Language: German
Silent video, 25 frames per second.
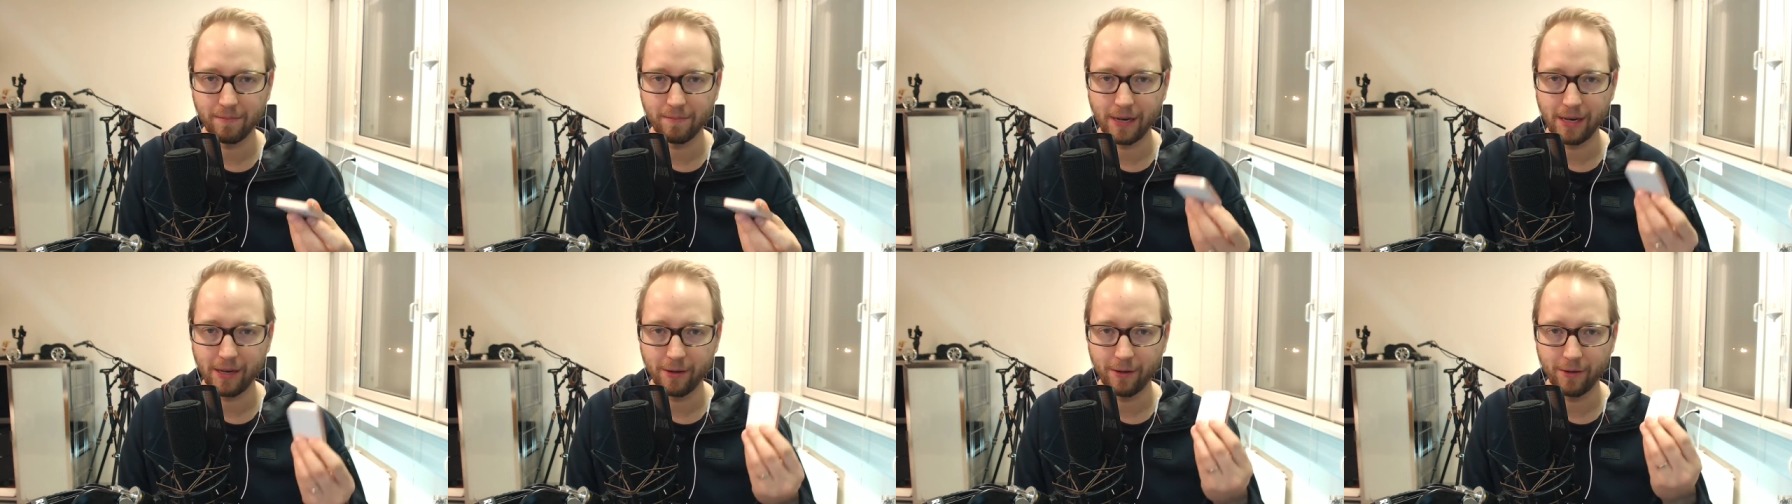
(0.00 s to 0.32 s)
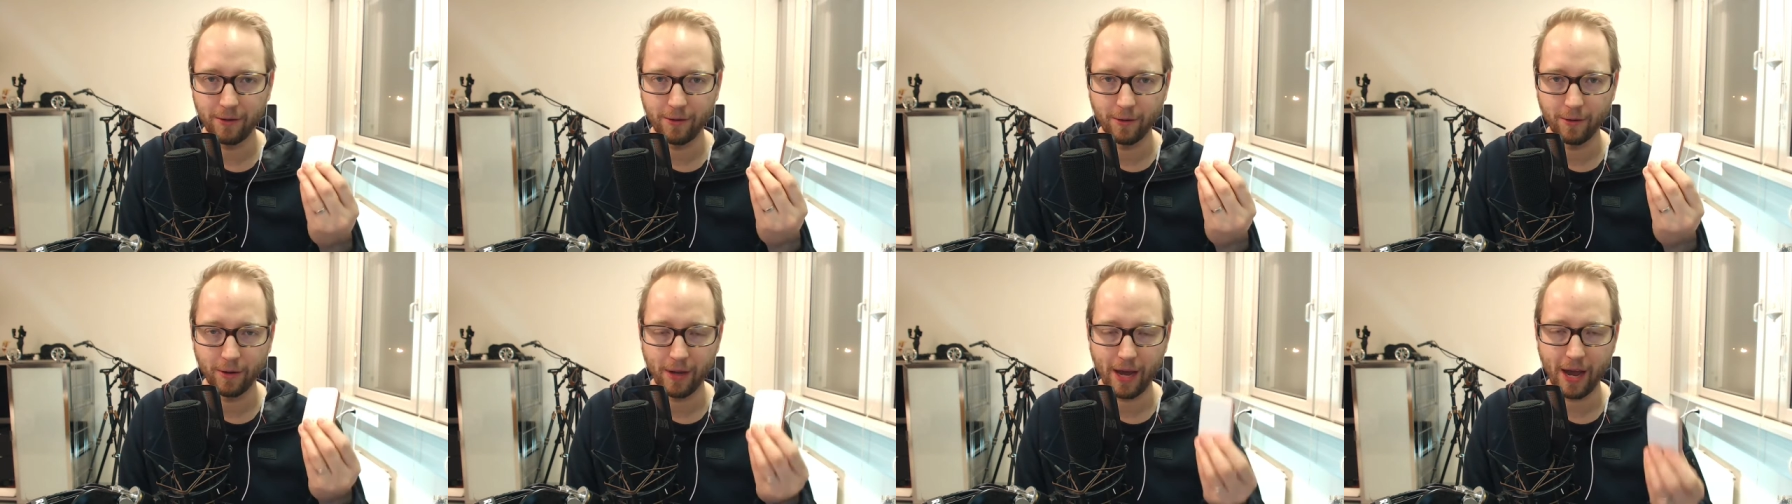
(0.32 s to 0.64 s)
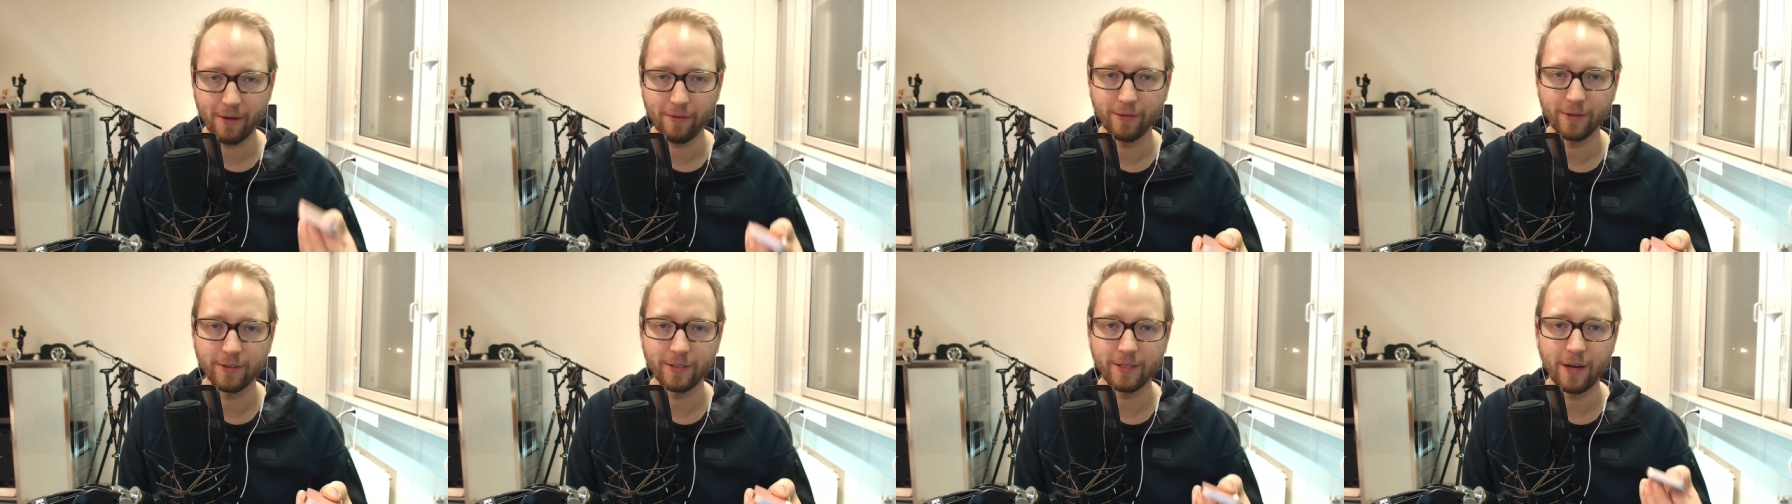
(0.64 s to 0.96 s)
mal neue
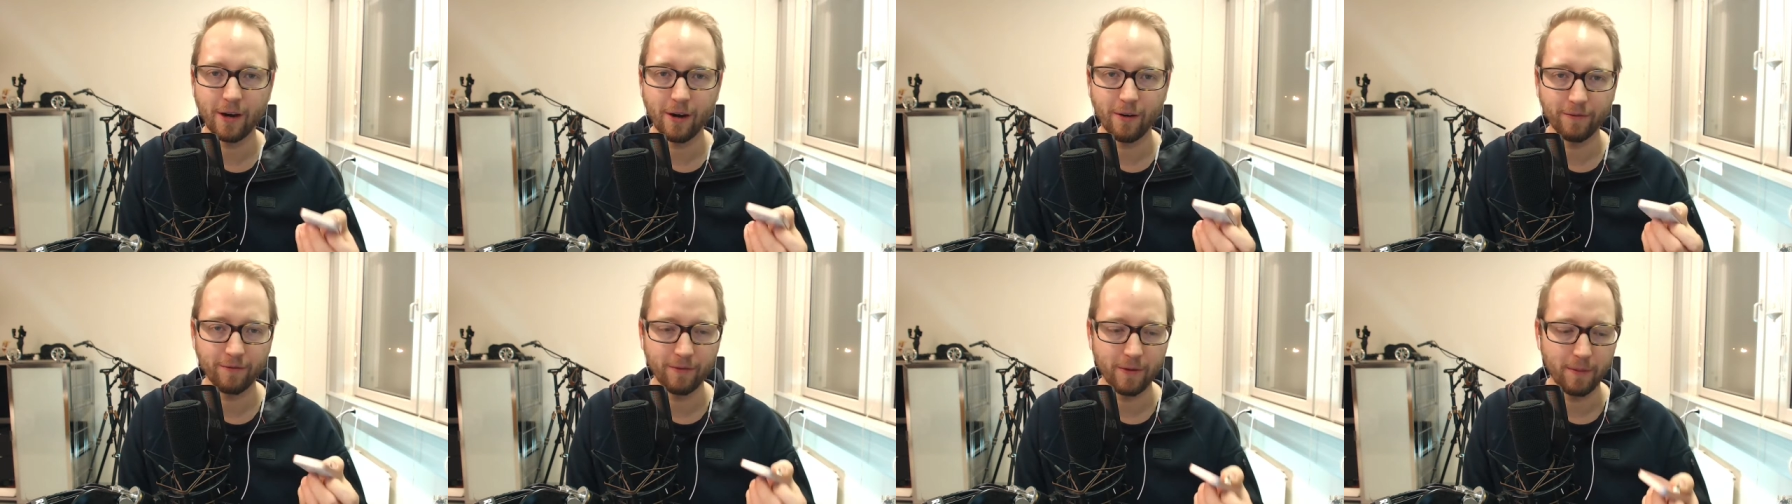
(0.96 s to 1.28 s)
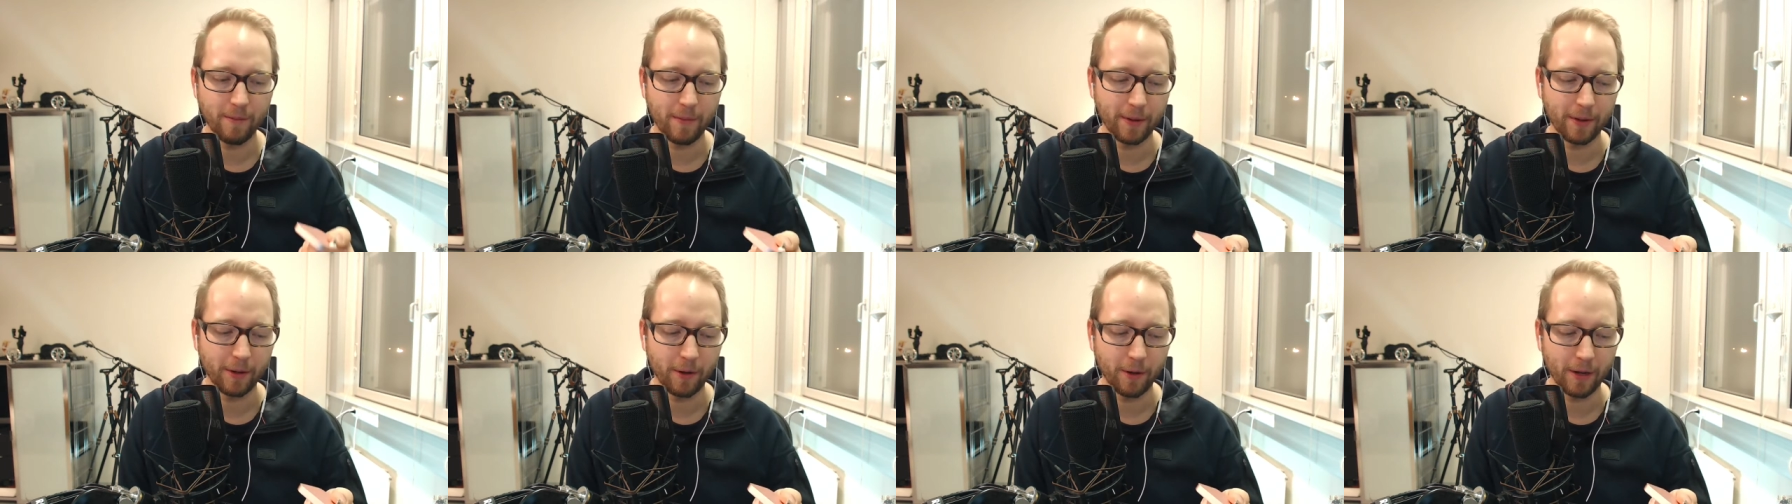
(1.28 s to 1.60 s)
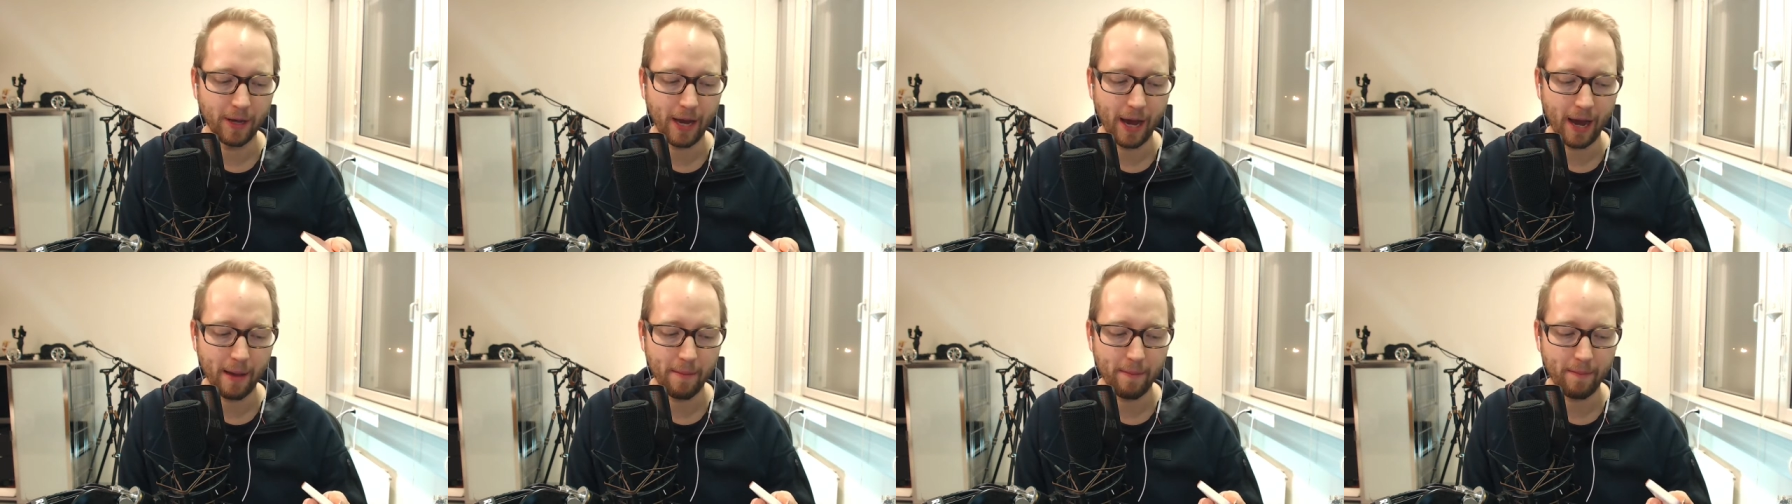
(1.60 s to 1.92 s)
iPhones kauft, wenn man
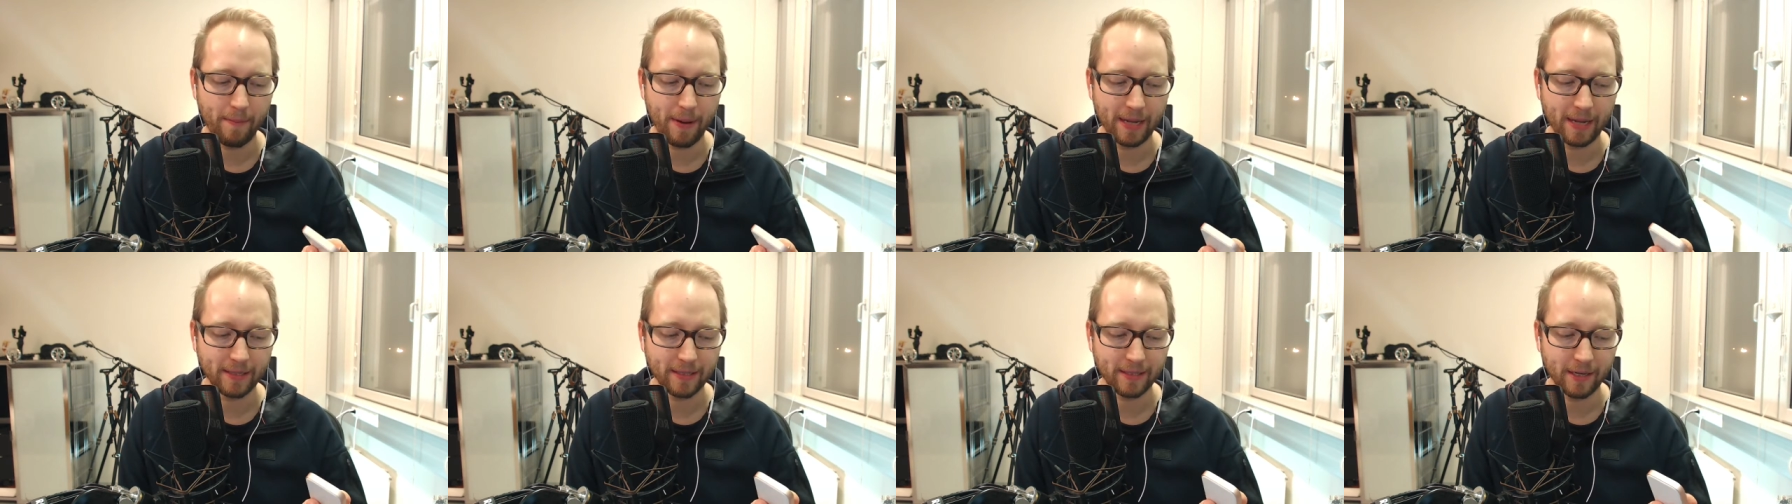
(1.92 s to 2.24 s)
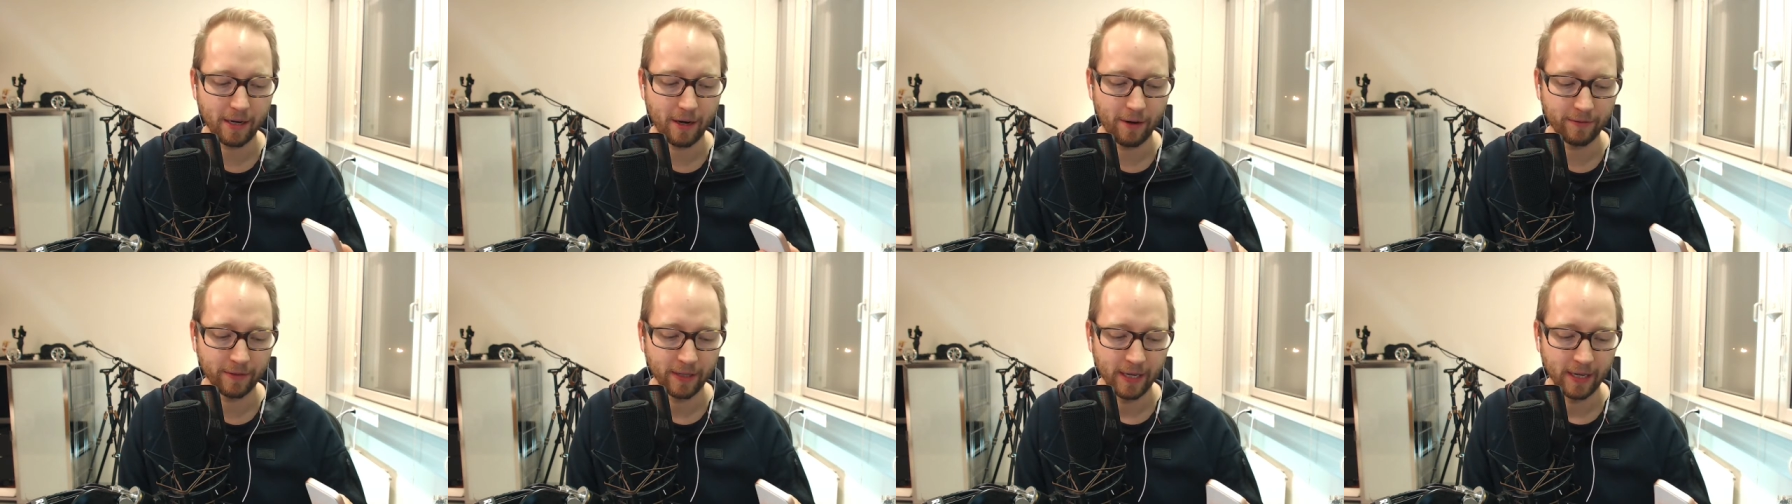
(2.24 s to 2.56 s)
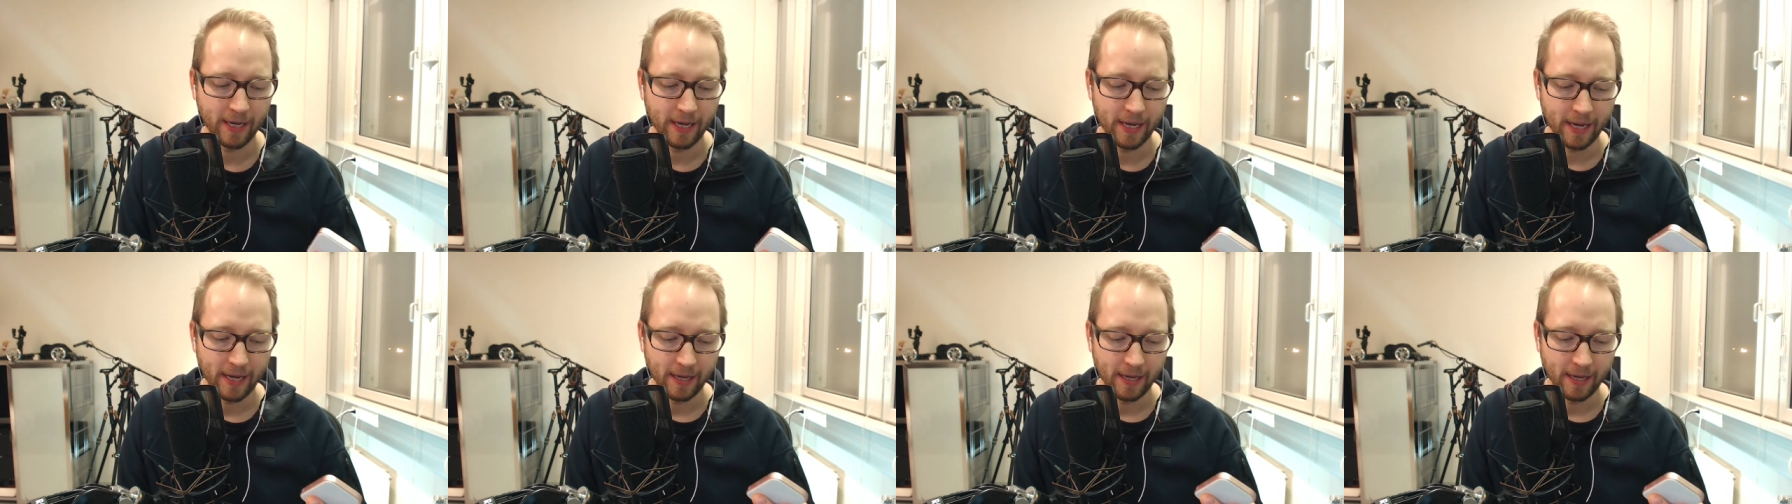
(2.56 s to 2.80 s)
neue iPads kauft.